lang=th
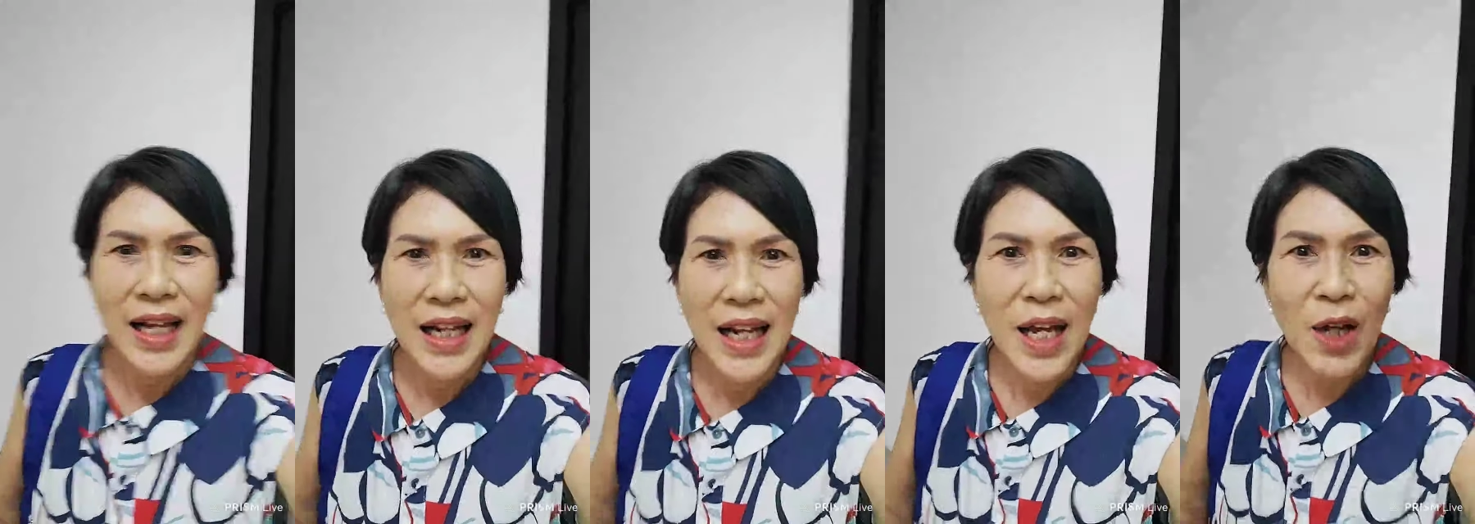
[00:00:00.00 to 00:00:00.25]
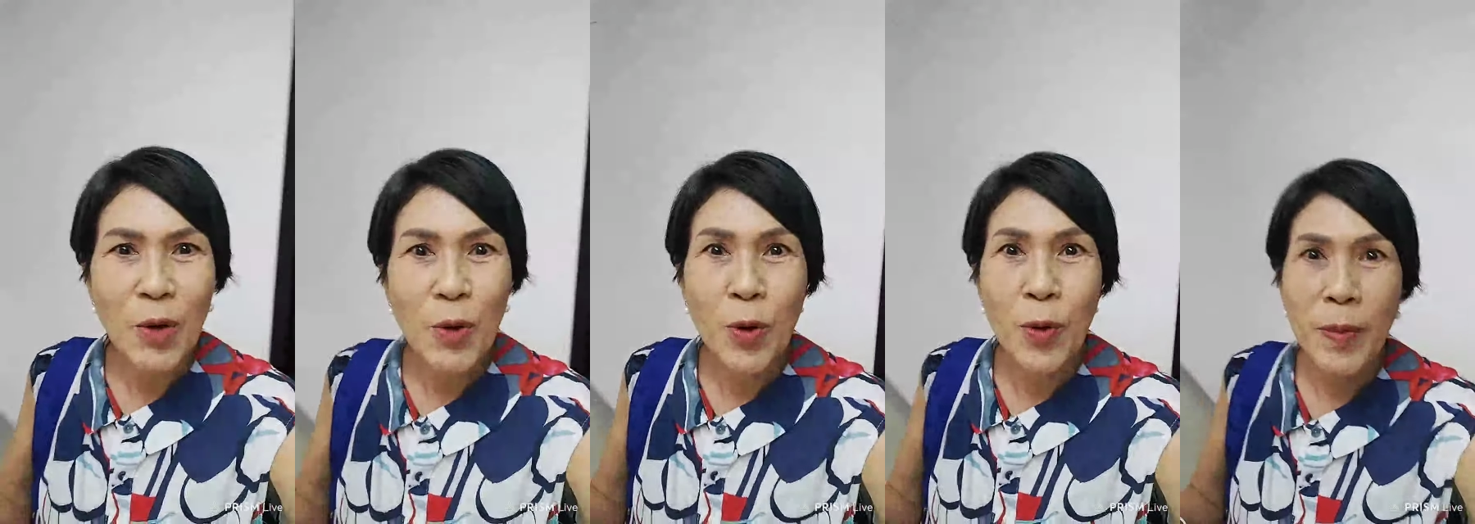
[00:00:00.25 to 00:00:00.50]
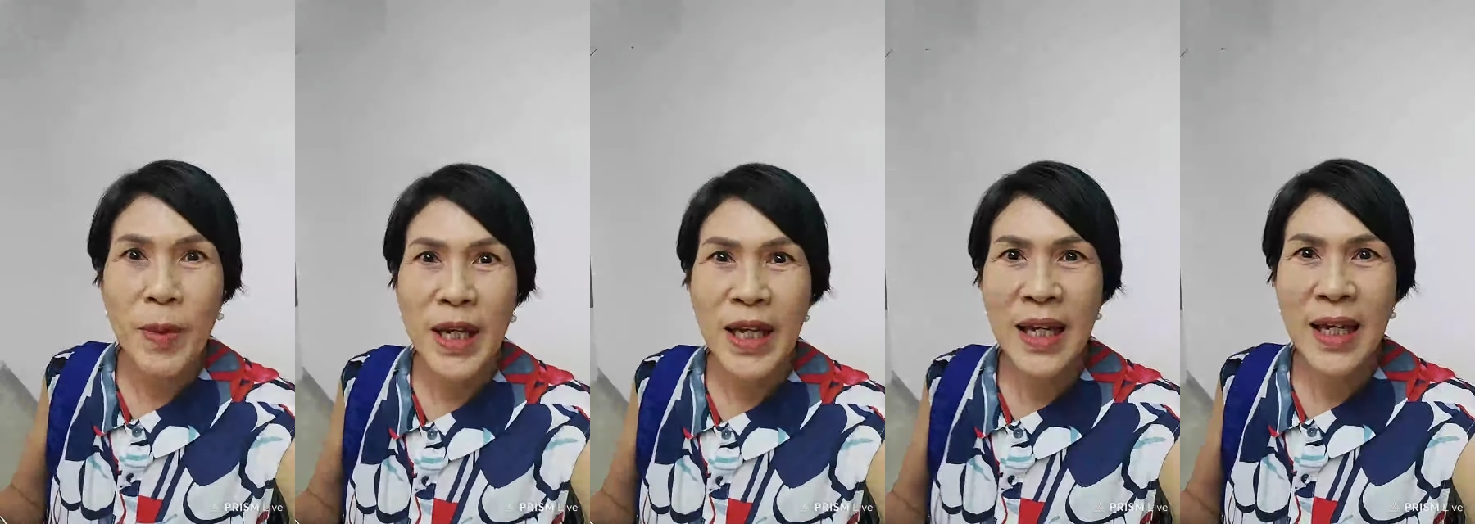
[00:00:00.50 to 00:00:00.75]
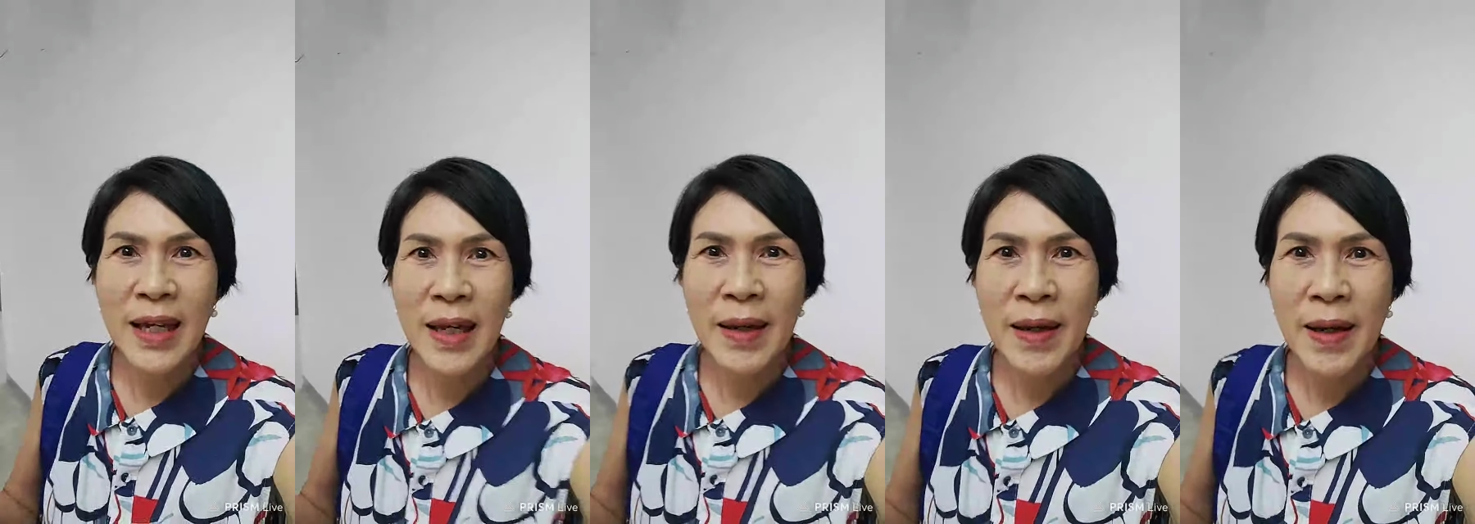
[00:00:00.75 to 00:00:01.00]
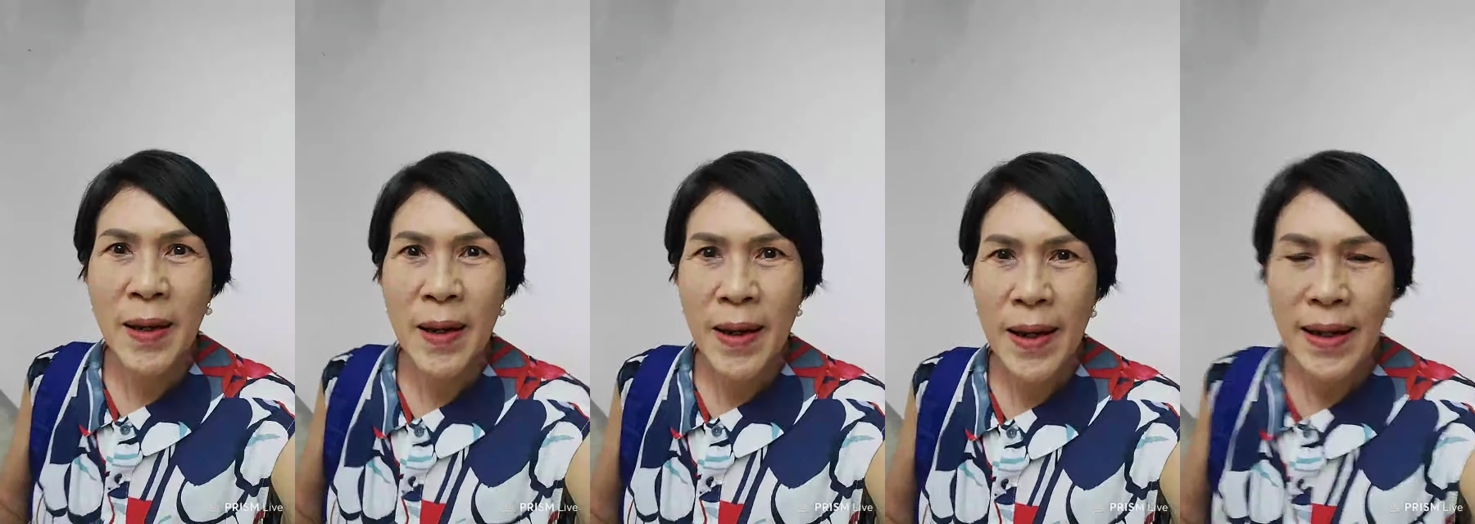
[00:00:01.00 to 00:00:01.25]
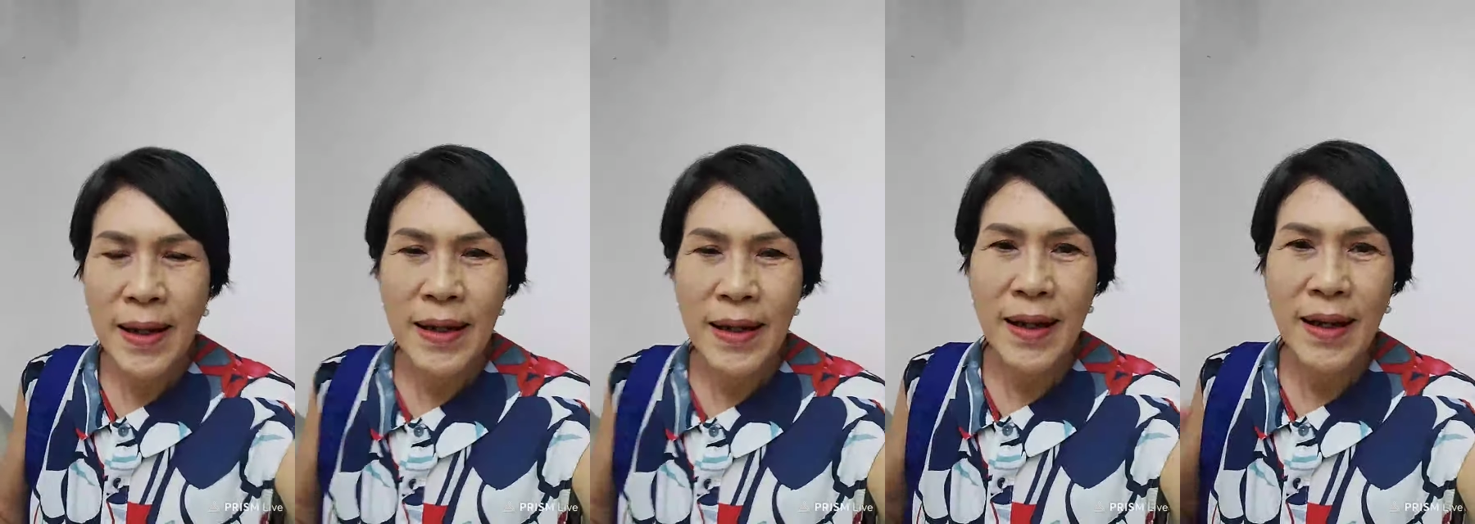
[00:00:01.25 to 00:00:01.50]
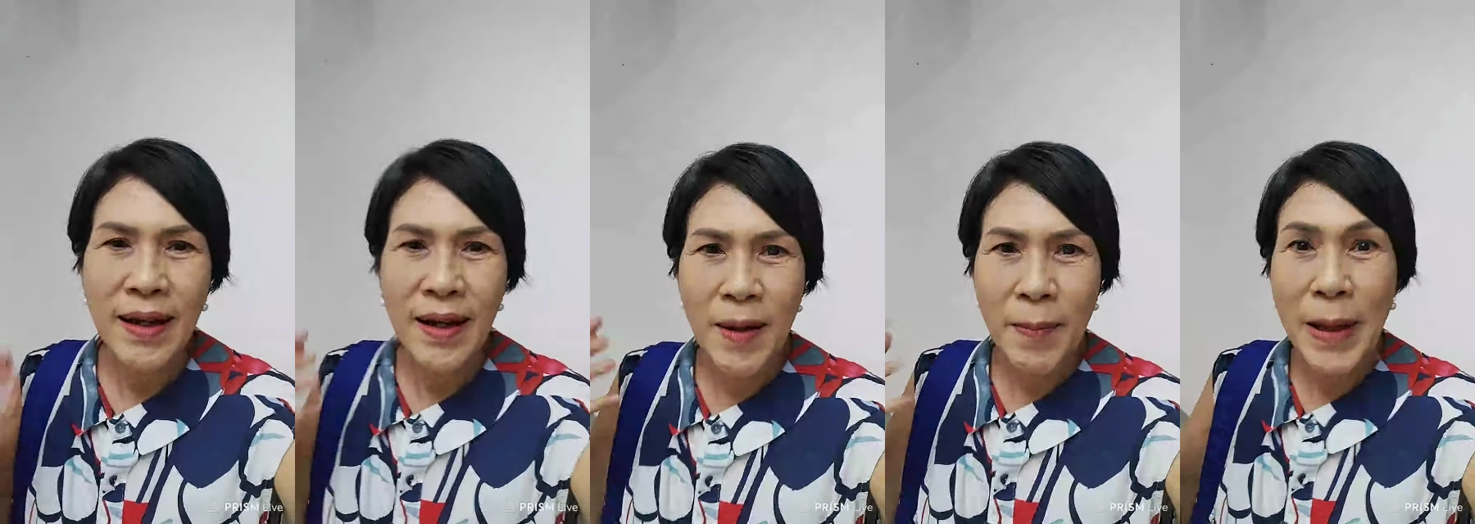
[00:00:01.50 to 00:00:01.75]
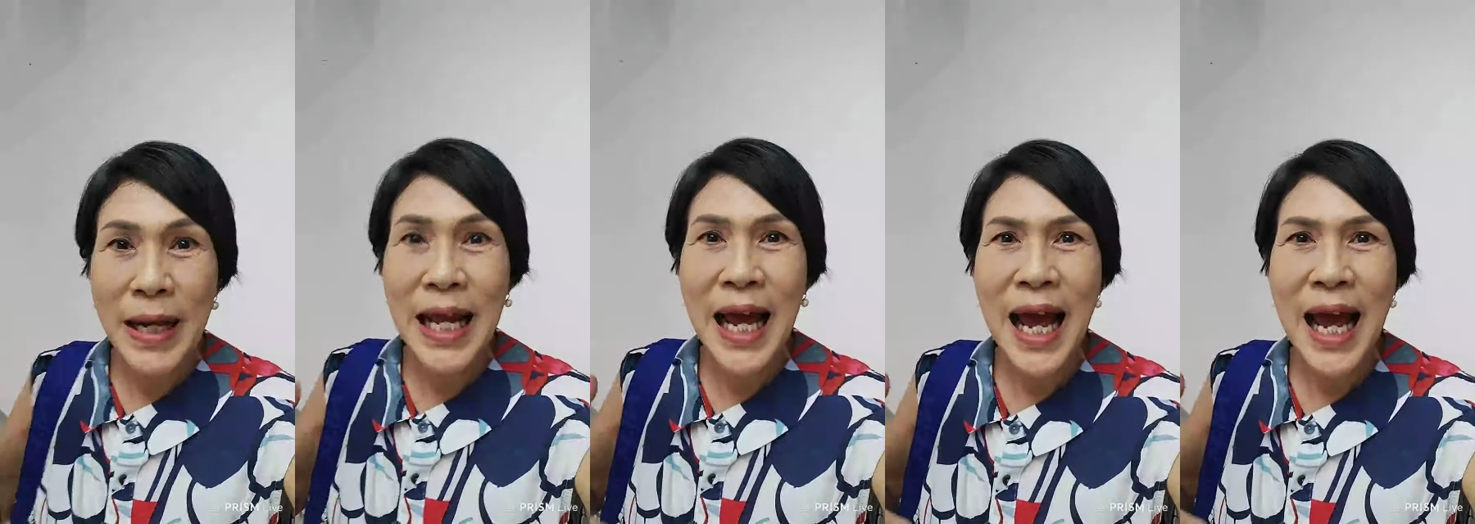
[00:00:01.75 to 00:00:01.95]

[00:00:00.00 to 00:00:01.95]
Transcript: ถ้าคุณมีปั